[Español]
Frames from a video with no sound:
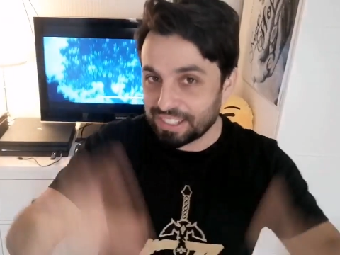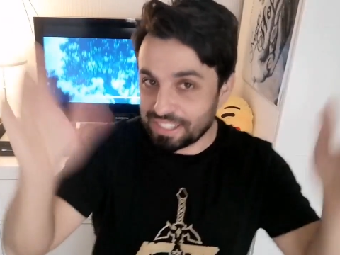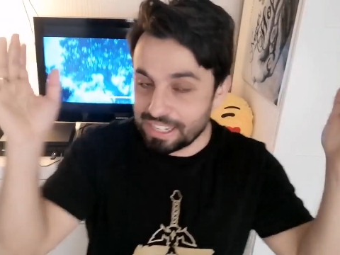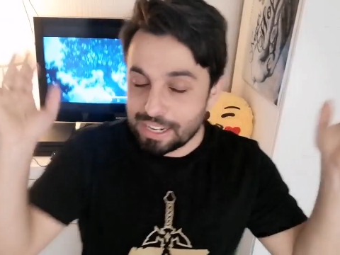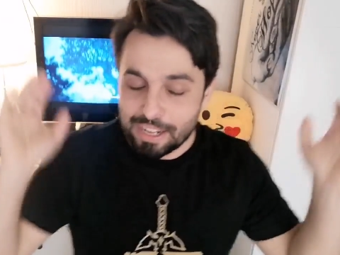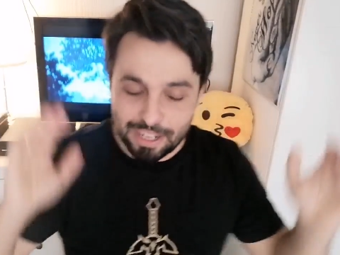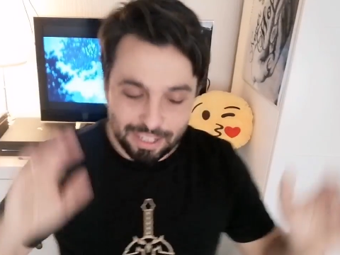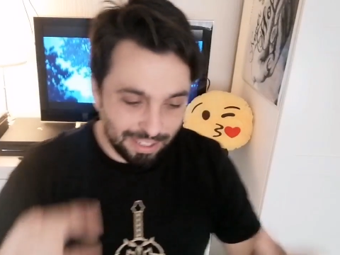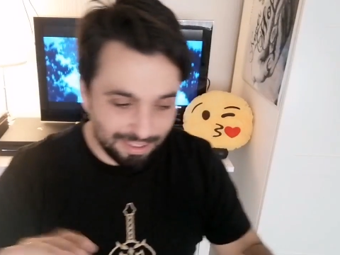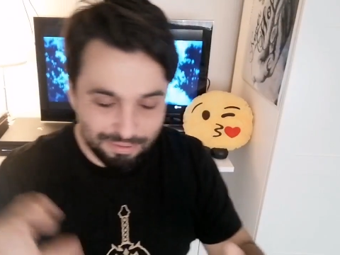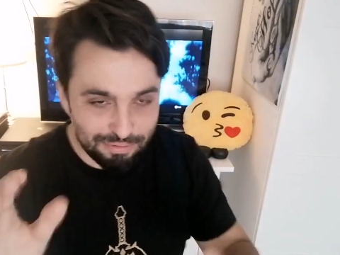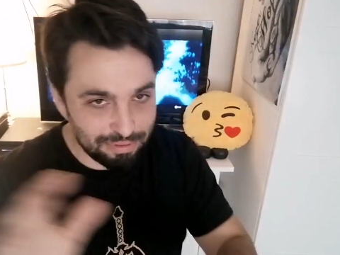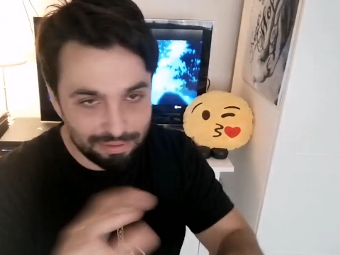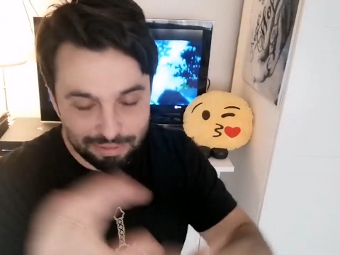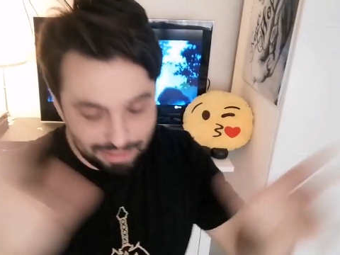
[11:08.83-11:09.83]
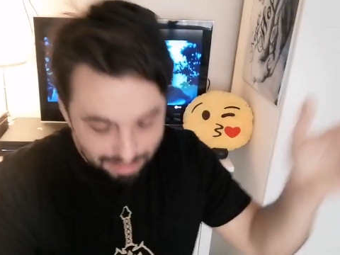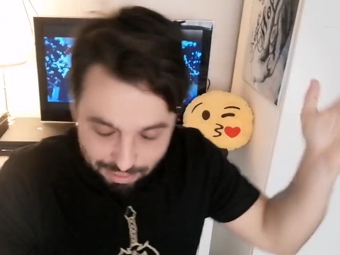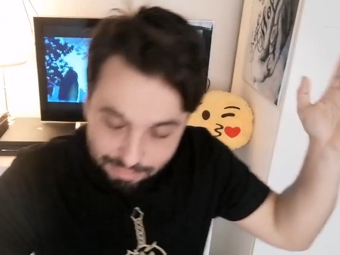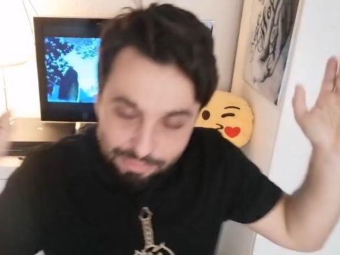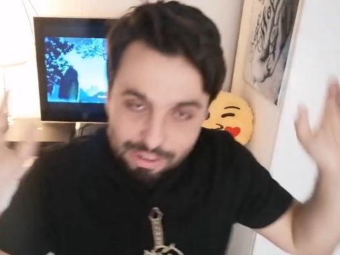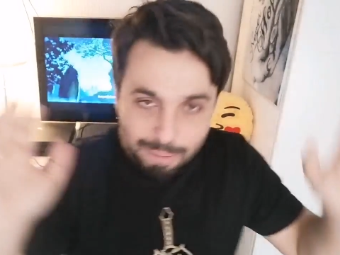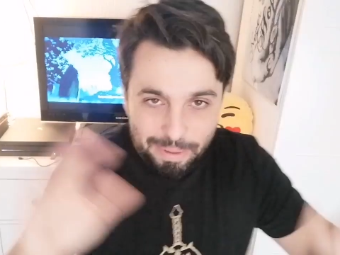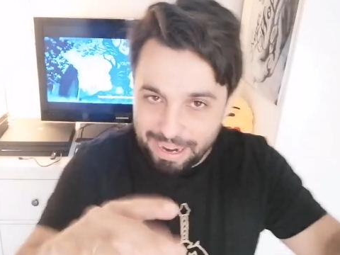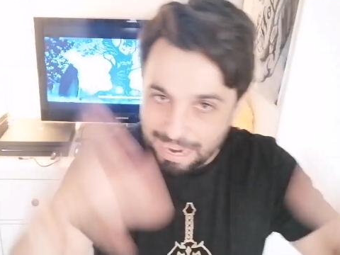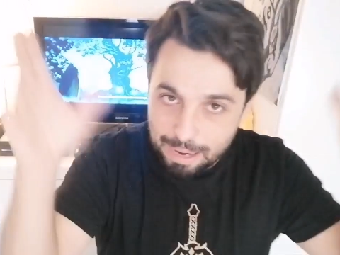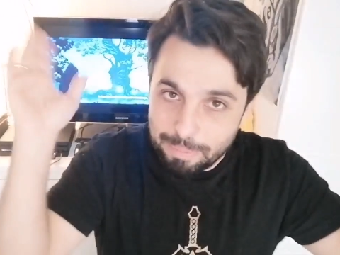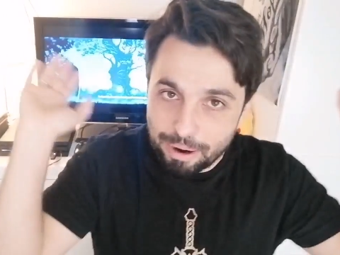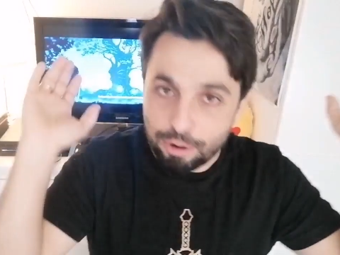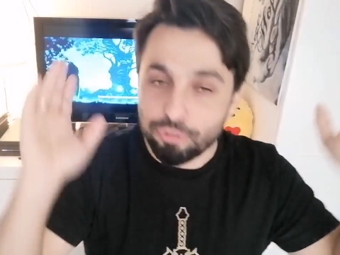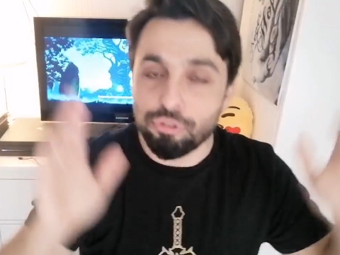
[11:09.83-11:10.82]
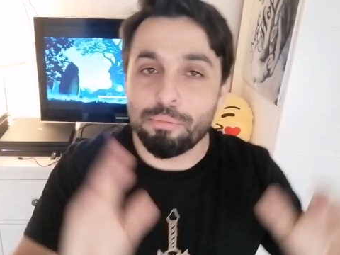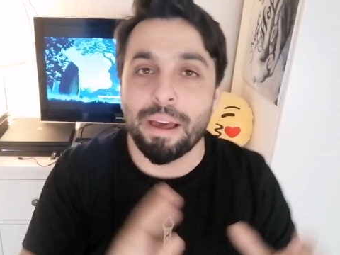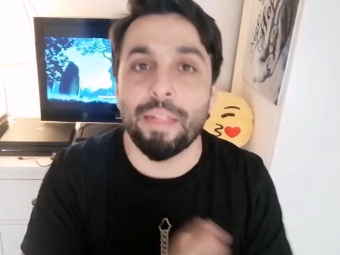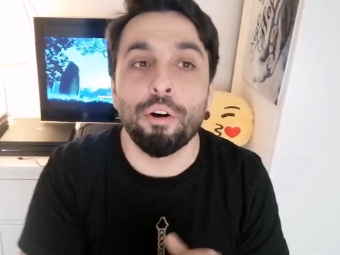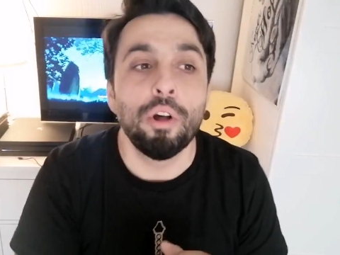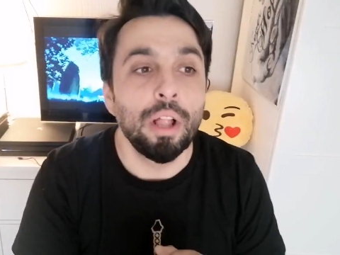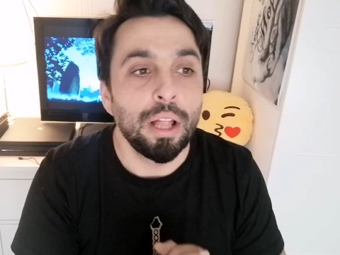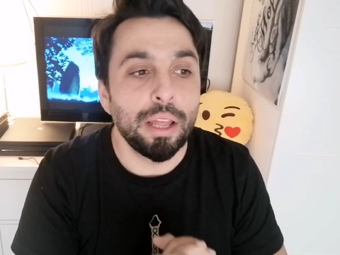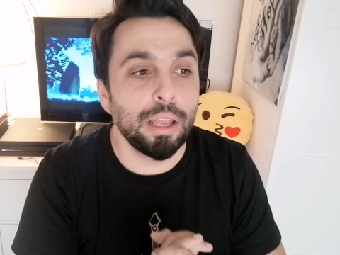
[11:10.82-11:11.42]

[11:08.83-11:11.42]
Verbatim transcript: Así, la me calva consumado.